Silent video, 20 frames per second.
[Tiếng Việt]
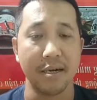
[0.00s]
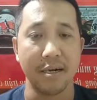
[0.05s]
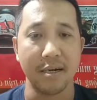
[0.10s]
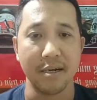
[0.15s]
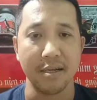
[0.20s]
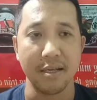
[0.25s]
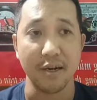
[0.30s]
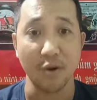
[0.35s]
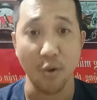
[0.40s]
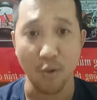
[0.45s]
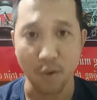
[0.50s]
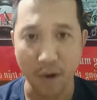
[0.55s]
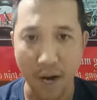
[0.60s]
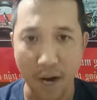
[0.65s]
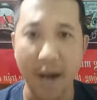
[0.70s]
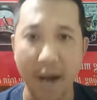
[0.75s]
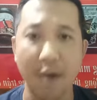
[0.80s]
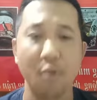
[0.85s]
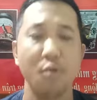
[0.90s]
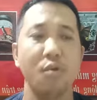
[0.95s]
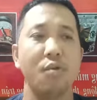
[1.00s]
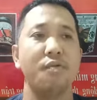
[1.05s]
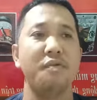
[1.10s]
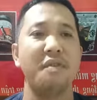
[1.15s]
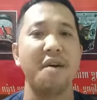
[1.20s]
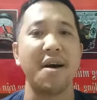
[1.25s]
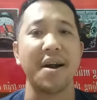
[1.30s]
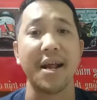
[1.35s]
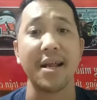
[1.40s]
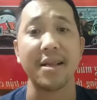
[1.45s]
nhiệt độ cao
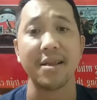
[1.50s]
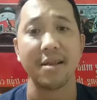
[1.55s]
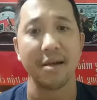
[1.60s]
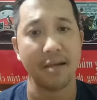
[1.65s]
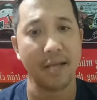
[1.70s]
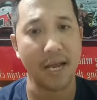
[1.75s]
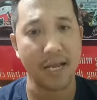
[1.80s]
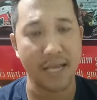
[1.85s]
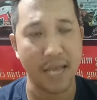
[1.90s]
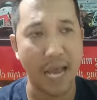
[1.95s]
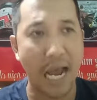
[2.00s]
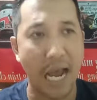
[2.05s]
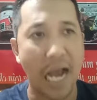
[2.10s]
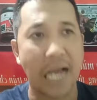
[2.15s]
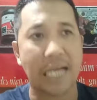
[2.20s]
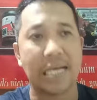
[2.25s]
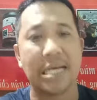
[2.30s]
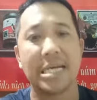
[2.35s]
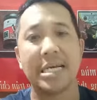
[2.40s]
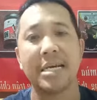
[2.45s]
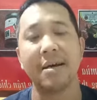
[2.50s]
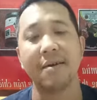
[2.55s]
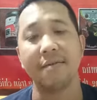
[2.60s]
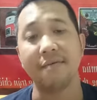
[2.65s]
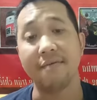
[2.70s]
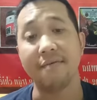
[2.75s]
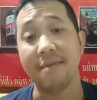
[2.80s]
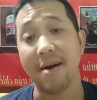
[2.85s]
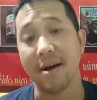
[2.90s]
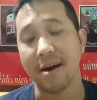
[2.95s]
và đánh thời gian dài,
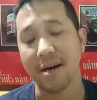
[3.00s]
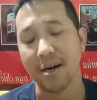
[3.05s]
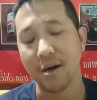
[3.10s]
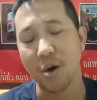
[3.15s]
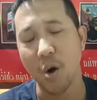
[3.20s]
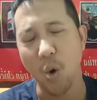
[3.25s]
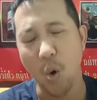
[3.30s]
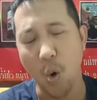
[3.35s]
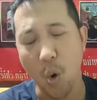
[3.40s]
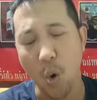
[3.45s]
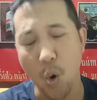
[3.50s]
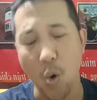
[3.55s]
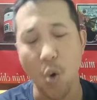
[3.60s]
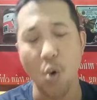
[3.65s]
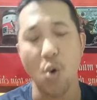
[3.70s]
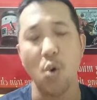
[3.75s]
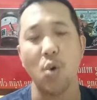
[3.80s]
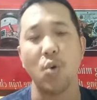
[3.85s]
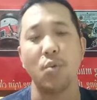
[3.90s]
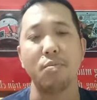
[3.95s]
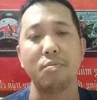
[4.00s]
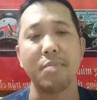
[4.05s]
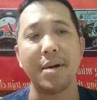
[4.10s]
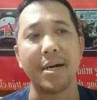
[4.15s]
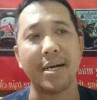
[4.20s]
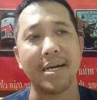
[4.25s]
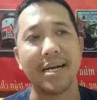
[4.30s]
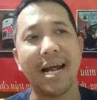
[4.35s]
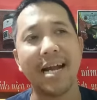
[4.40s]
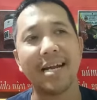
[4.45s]
và độ
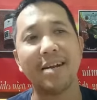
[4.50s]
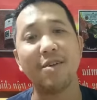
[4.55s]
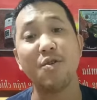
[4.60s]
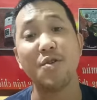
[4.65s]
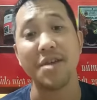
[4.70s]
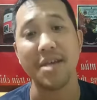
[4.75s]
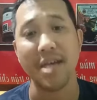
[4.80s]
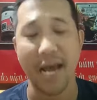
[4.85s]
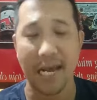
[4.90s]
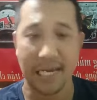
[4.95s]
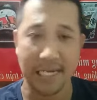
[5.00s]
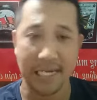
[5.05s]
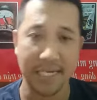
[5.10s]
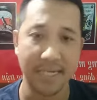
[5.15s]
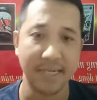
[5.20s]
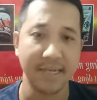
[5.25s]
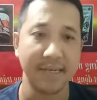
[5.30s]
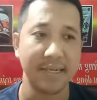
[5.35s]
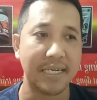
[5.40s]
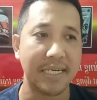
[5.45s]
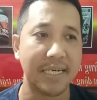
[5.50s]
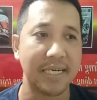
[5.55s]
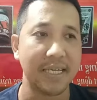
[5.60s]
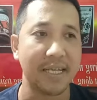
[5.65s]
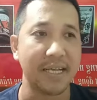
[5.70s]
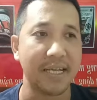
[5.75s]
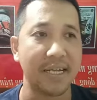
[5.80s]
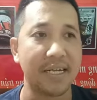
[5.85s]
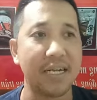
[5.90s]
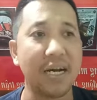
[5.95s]
mình đánh nó dày
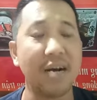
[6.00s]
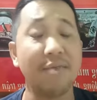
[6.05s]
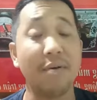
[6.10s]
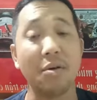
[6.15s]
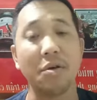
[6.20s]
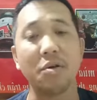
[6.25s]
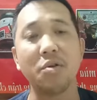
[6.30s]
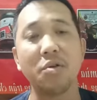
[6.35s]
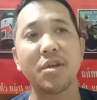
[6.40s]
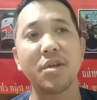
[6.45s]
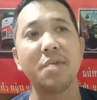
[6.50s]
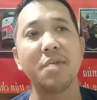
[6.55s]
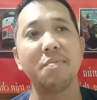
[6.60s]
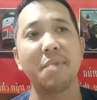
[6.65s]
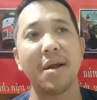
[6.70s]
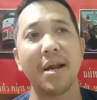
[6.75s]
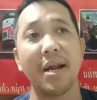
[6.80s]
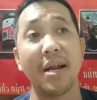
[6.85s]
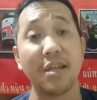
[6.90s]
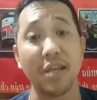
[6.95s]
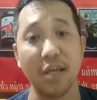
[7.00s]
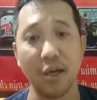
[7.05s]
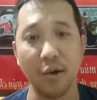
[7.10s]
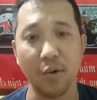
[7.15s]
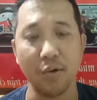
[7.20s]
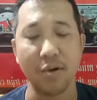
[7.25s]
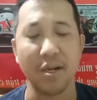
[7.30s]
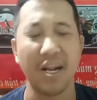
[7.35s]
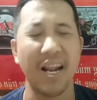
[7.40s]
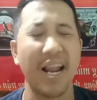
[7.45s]
thì rơi vào những con chim này là nhiều,
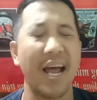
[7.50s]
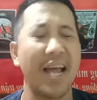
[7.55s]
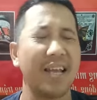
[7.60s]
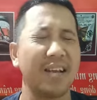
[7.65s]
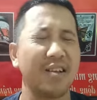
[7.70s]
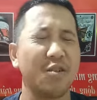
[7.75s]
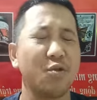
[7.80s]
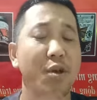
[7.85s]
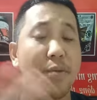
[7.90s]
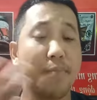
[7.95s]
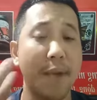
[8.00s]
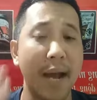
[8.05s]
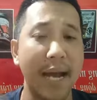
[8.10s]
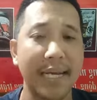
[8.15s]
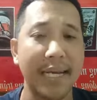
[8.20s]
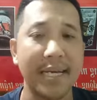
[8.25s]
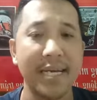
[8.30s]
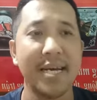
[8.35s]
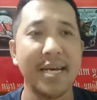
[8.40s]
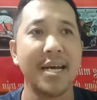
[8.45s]
là những con chim hay.